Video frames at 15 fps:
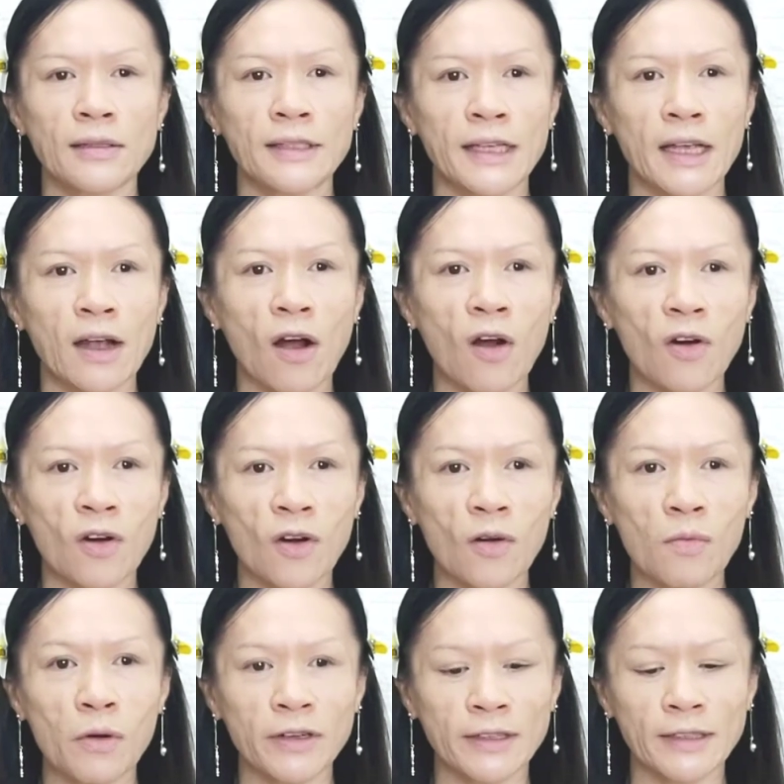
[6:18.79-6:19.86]
สีคอ
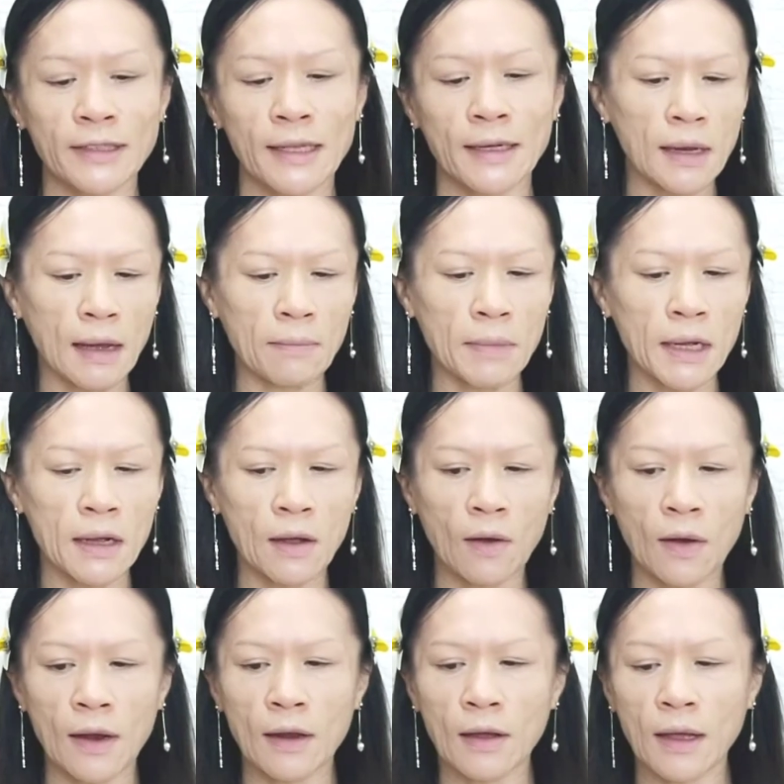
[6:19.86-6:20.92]
ร์บอทซ่าหลังมือ
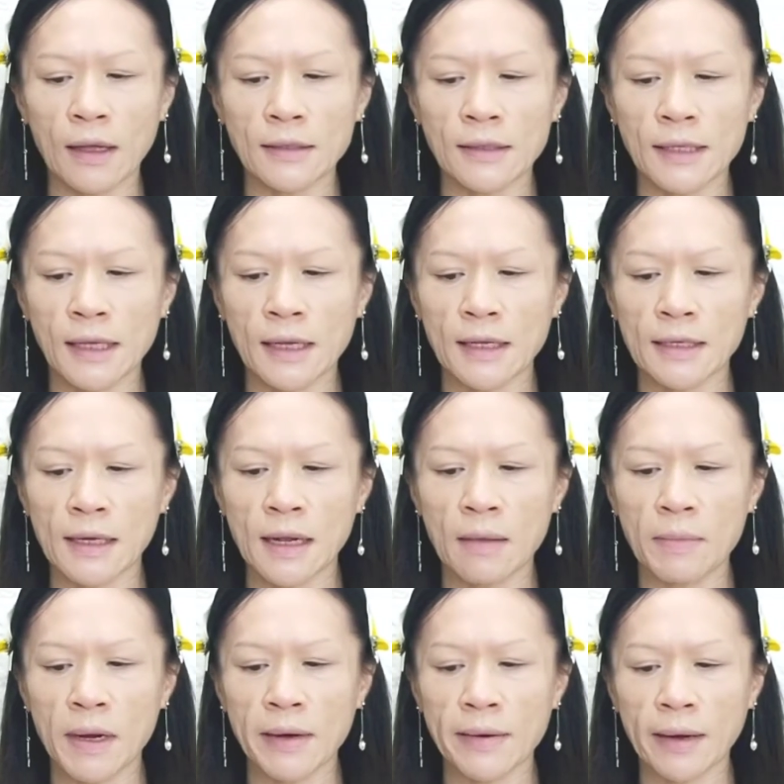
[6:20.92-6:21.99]
ก่อนแล้วการสีจะได้
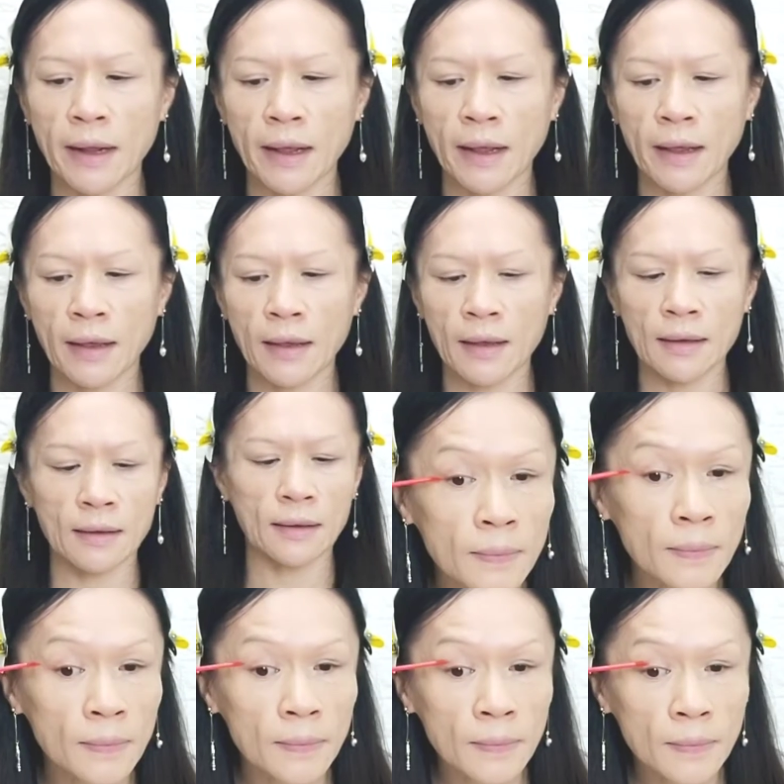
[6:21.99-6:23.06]
ไม่แรงเกิน